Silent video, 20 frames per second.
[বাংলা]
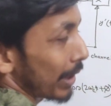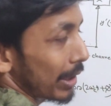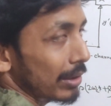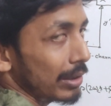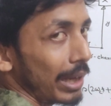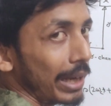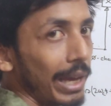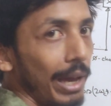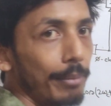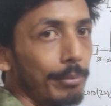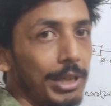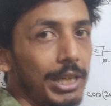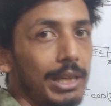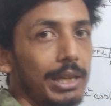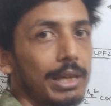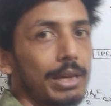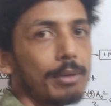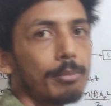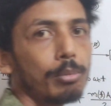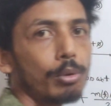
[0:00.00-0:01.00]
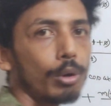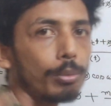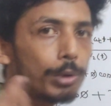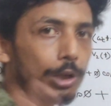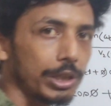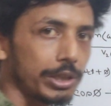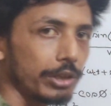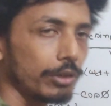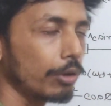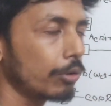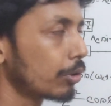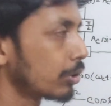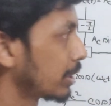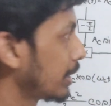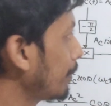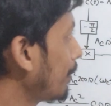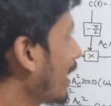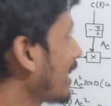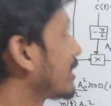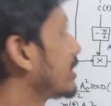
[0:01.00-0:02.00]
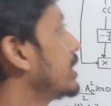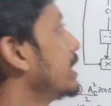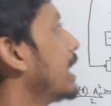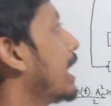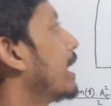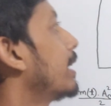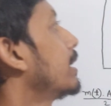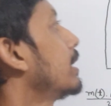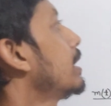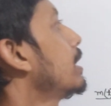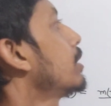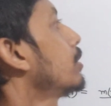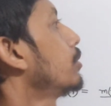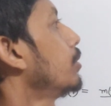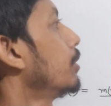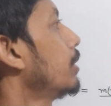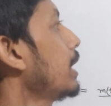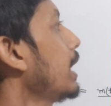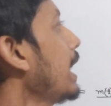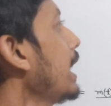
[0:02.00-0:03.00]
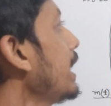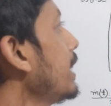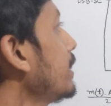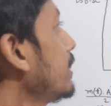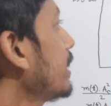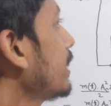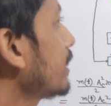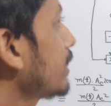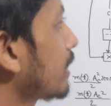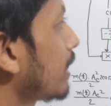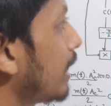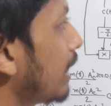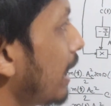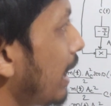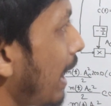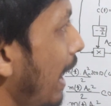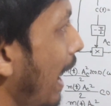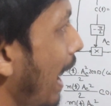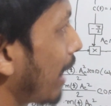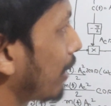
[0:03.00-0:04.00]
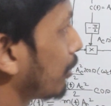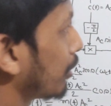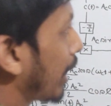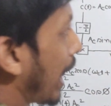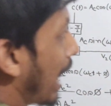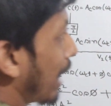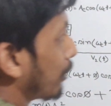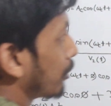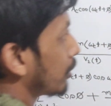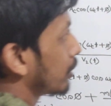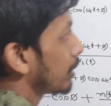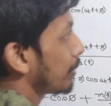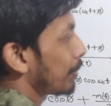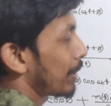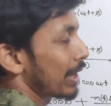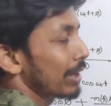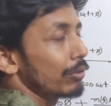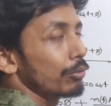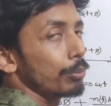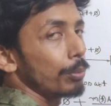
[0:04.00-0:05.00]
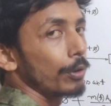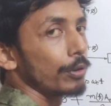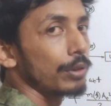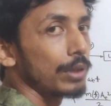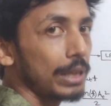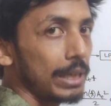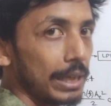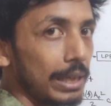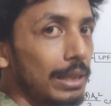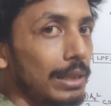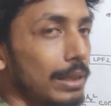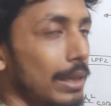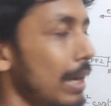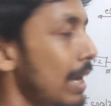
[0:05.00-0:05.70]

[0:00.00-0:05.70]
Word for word: ফেসটাকে আমি পুরোপুরি জিরো করতে পারছি না তো এই যে এখন এখনো যে ফেজ উপস্থিত